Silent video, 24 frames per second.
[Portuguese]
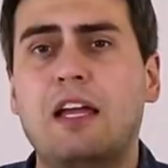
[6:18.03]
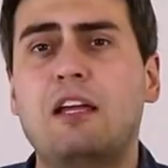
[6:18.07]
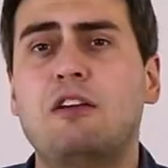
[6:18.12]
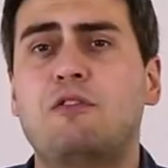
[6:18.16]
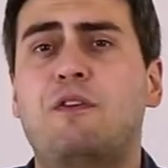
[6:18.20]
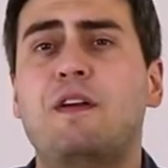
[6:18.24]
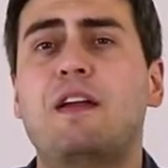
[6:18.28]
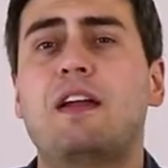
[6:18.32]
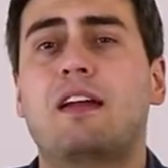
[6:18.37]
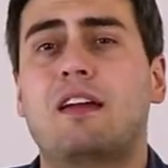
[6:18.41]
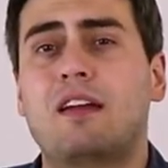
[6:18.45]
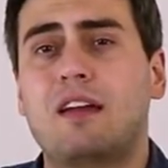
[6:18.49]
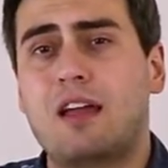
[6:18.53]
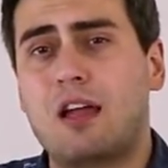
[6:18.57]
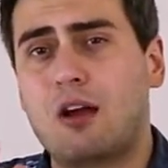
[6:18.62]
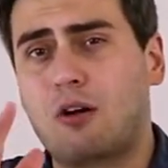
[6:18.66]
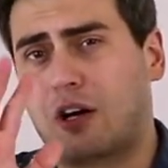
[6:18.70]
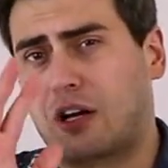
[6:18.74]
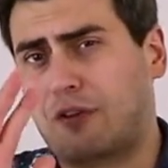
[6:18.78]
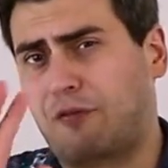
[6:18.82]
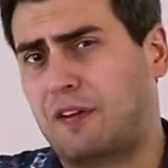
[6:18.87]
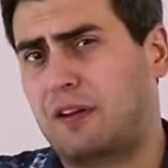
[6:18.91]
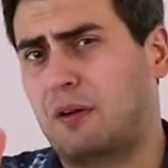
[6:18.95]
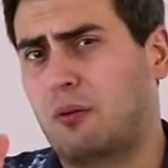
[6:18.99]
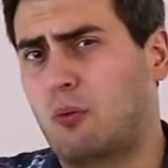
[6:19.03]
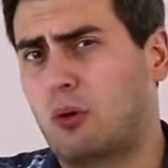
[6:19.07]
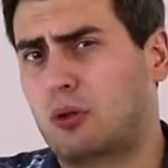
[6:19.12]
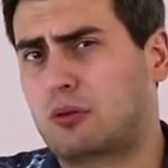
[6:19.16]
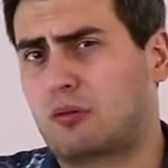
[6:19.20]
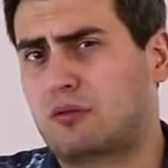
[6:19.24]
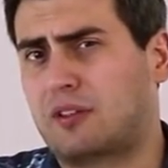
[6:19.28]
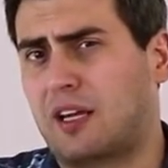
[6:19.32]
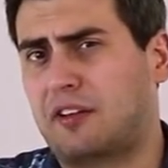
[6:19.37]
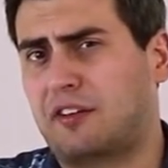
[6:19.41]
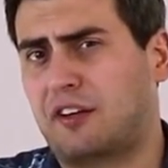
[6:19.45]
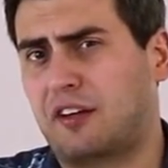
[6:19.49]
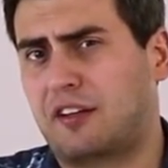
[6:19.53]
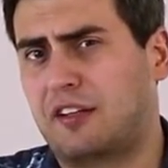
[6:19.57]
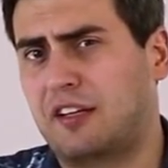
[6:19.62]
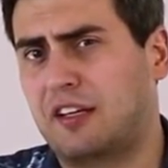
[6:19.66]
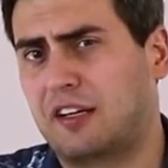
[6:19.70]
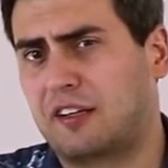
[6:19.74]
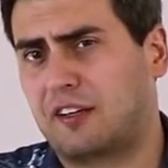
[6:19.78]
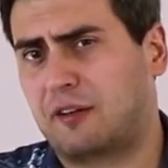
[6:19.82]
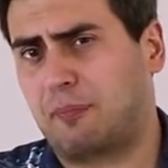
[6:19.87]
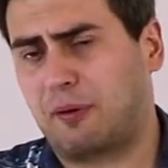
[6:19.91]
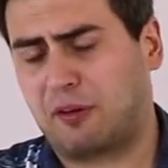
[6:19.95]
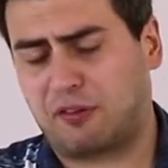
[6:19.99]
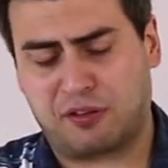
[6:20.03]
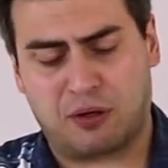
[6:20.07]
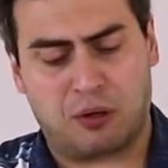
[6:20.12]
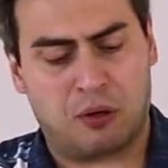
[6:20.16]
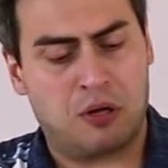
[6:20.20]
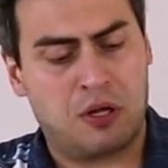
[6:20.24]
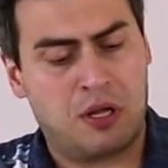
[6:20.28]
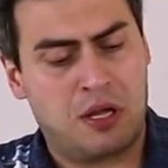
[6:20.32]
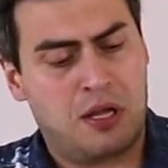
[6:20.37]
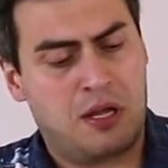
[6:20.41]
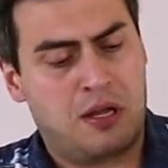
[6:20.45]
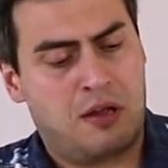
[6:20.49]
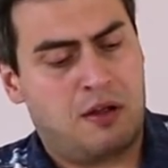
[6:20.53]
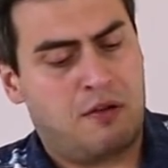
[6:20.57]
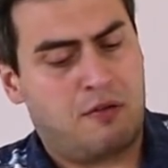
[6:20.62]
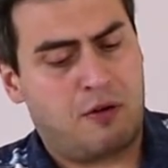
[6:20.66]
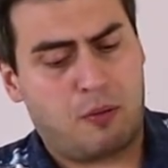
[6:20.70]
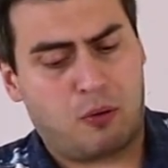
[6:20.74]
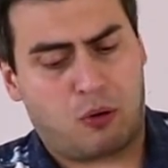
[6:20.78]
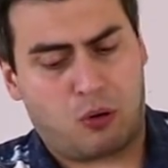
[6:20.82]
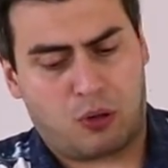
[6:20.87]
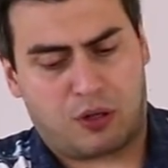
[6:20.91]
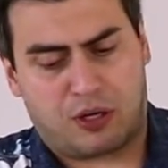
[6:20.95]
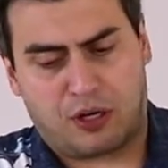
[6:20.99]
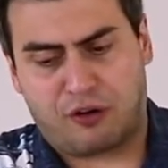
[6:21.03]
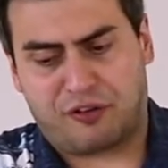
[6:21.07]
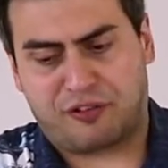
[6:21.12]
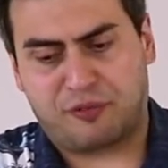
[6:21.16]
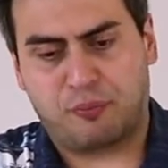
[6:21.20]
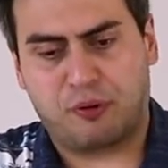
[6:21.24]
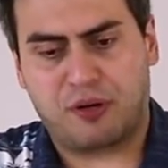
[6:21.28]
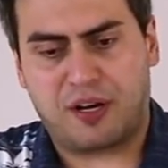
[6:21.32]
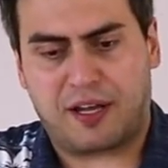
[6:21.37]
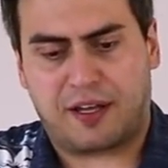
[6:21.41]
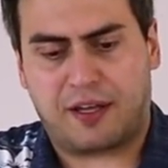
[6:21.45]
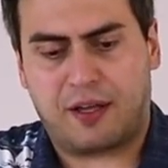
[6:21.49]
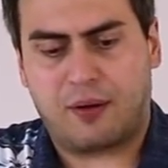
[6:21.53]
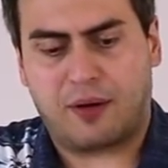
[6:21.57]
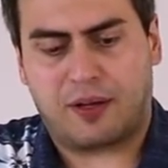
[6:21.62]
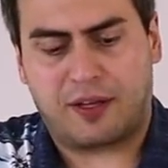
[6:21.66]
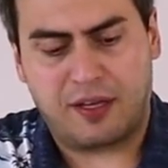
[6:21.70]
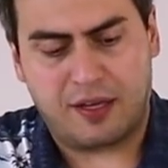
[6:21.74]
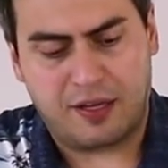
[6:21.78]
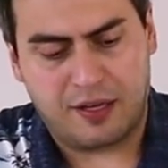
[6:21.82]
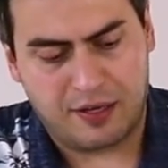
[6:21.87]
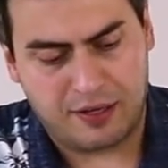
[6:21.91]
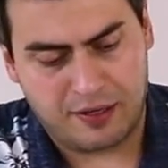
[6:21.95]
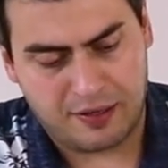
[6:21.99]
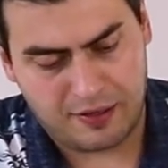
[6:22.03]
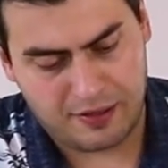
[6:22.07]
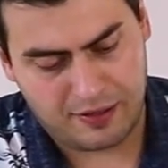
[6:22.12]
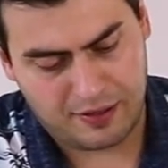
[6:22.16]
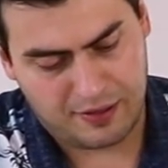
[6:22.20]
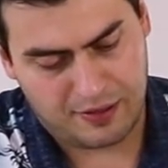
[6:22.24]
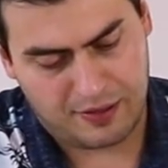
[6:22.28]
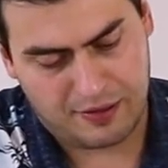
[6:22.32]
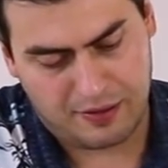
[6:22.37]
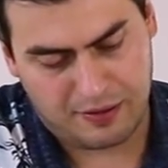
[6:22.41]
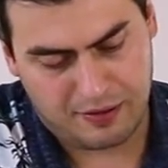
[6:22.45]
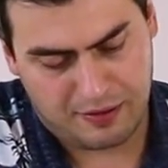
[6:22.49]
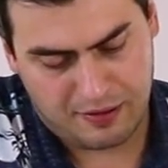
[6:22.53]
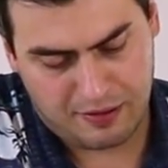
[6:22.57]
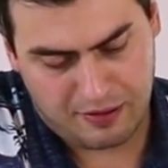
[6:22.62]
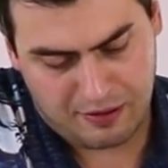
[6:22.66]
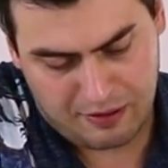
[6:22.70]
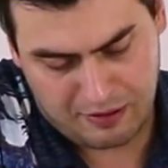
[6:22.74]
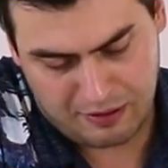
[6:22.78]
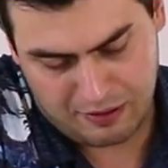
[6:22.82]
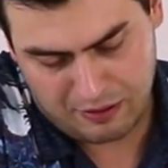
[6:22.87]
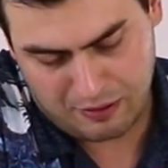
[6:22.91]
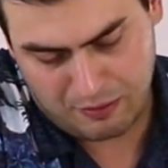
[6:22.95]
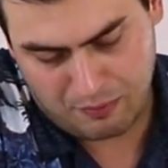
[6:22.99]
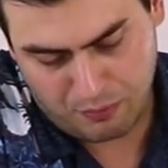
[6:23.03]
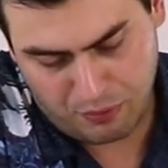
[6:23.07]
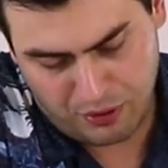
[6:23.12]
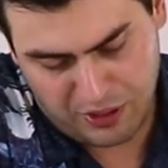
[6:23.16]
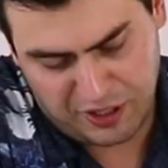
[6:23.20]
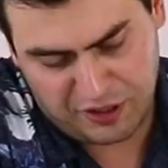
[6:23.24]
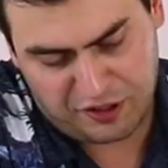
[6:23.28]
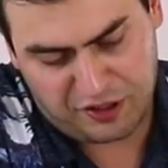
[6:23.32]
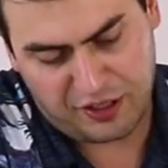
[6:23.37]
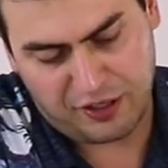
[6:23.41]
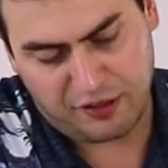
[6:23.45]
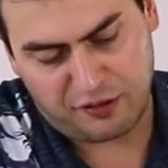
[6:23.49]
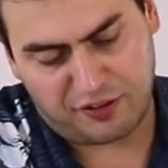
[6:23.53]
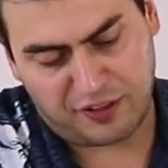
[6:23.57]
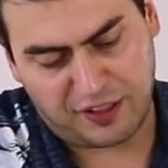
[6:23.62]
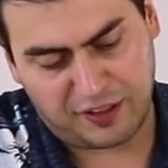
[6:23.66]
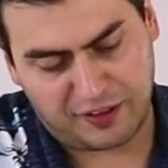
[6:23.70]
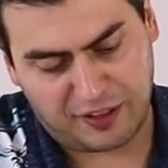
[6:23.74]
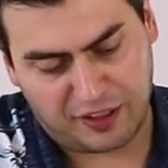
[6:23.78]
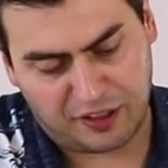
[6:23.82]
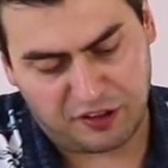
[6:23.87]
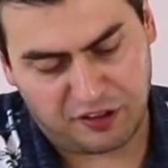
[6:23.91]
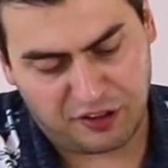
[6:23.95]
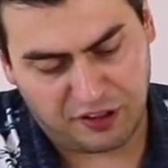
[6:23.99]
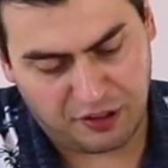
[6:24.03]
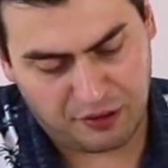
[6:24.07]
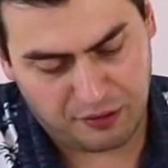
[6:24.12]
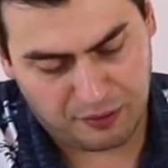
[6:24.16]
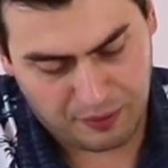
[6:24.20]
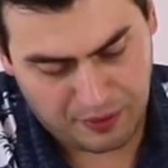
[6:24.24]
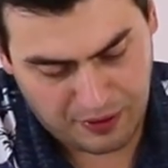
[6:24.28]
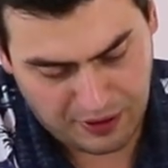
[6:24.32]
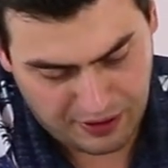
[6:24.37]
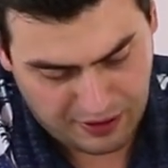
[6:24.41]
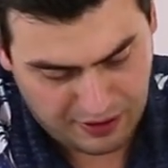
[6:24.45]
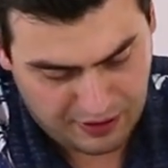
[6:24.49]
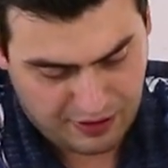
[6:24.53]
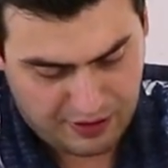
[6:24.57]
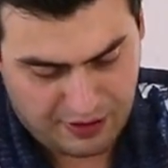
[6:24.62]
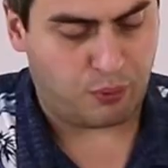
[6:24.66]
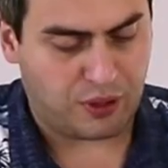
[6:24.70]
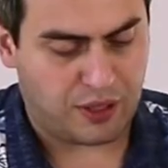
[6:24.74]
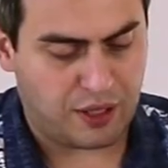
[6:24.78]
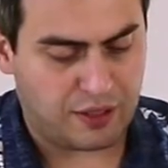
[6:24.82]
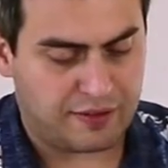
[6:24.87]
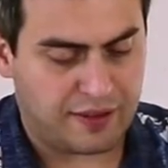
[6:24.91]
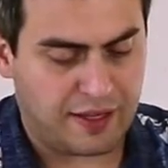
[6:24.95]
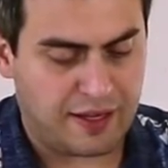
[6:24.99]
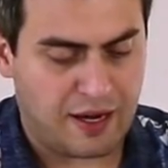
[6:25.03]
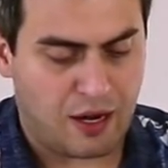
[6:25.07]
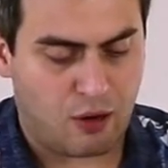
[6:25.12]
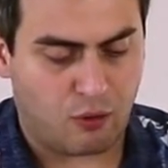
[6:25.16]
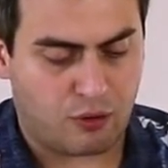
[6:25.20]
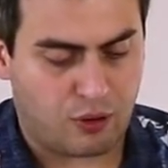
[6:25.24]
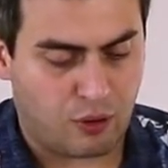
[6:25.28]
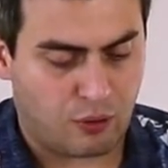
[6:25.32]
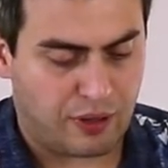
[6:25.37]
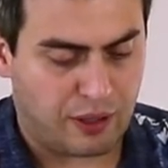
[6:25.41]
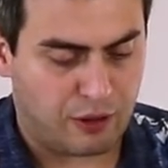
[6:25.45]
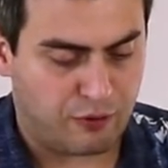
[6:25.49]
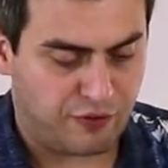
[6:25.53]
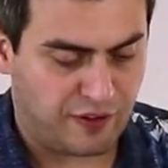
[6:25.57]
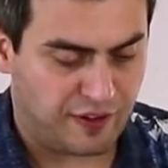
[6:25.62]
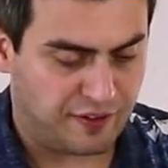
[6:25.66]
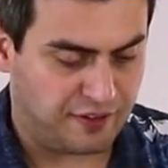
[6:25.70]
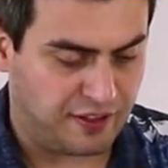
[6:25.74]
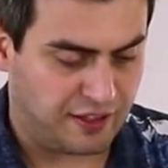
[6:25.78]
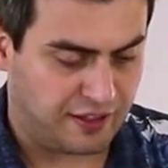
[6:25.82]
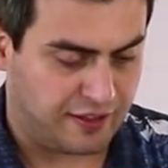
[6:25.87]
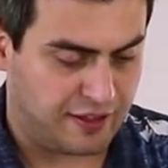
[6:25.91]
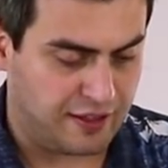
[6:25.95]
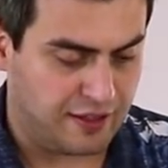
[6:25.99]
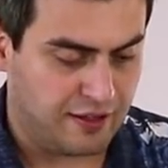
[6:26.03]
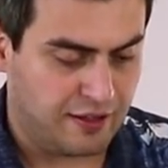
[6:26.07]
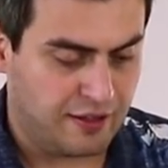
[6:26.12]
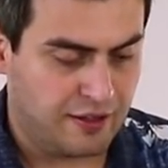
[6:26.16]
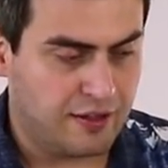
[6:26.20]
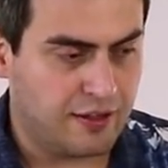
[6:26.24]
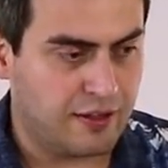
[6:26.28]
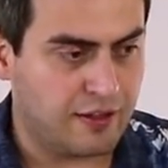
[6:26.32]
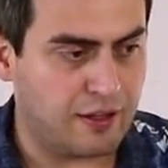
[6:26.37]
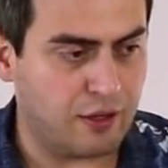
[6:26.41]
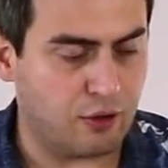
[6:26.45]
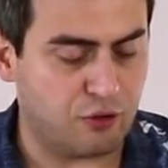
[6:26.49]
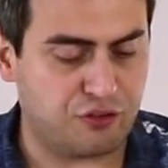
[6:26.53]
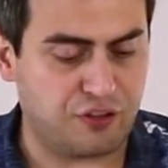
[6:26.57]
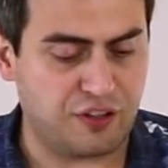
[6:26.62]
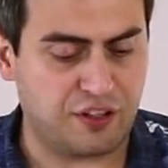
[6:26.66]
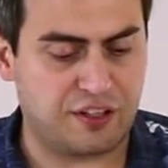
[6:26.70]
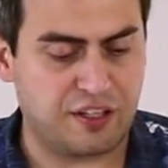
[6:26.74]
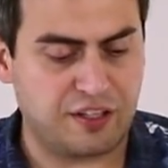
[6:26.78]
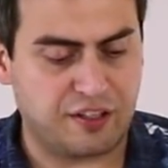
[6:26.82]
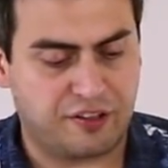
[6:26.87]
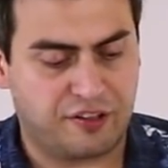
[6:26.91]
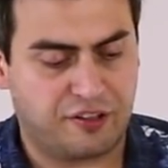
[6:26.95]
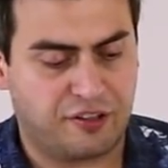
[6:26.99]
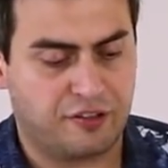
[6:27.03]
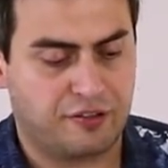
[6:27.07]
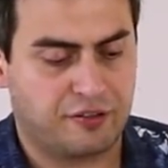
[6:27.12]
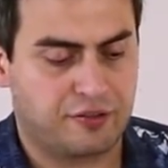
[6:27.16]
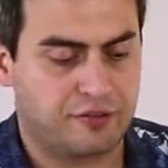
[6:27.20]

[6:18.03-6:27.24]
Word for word: Enfim, eu quero fazer um outro teste aqui antes, pessoal. Vamos colocar nosso bonequinho aqui, bonitinho, sentadinho, porque tem algo que eu quero fazer aqui que é o seguinte.